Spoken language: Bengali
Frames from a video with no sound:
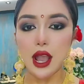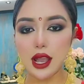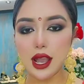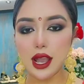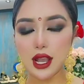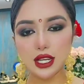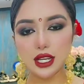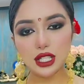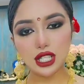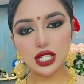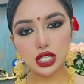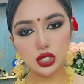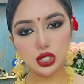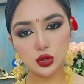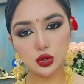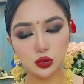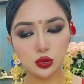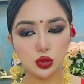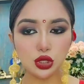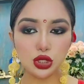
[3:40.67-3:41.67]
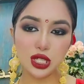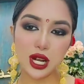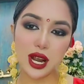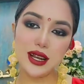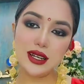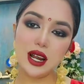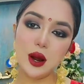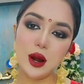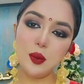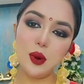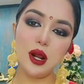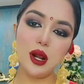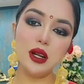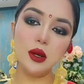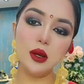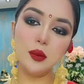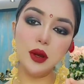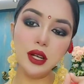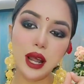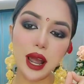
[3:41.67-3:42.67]
এই এই যে সুন্দর শাড়িটা আপনারা
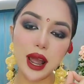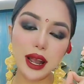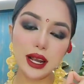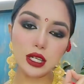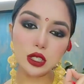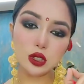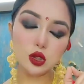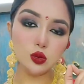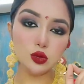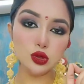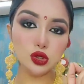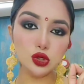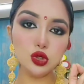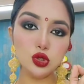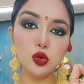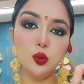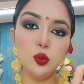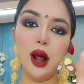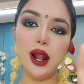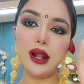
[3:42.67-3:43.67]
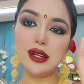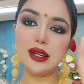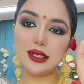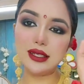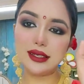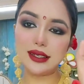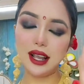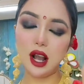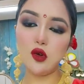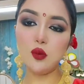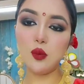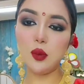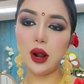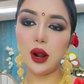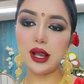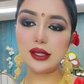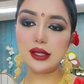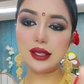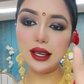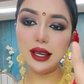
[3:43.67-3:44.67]
নেবেন একদম সুপার ডিসকাউন্ট
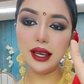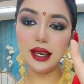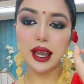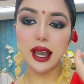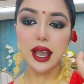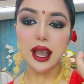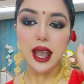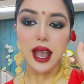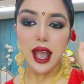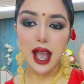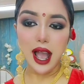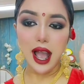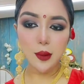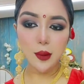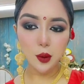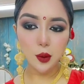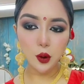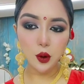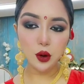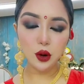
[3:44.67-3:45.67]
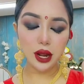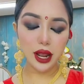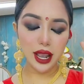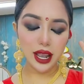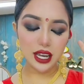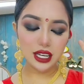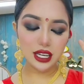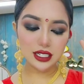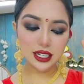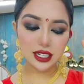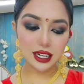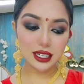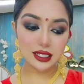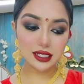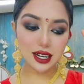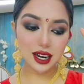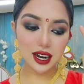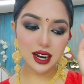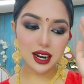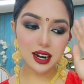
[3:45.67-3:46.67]
প্রাইসে এবং এই
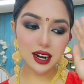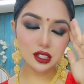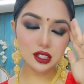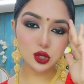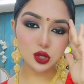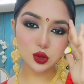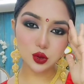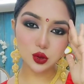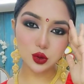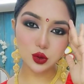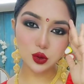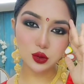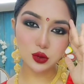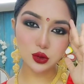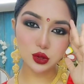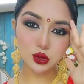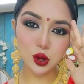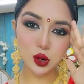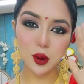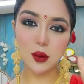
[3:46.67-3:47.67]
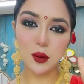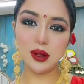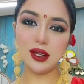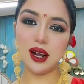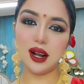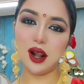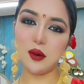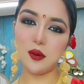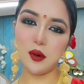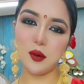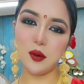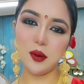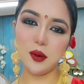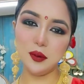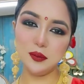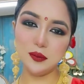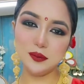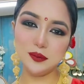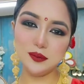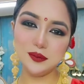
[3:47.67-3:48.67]
শাড়িটার জন্য সবার মাথা খারাপ হবে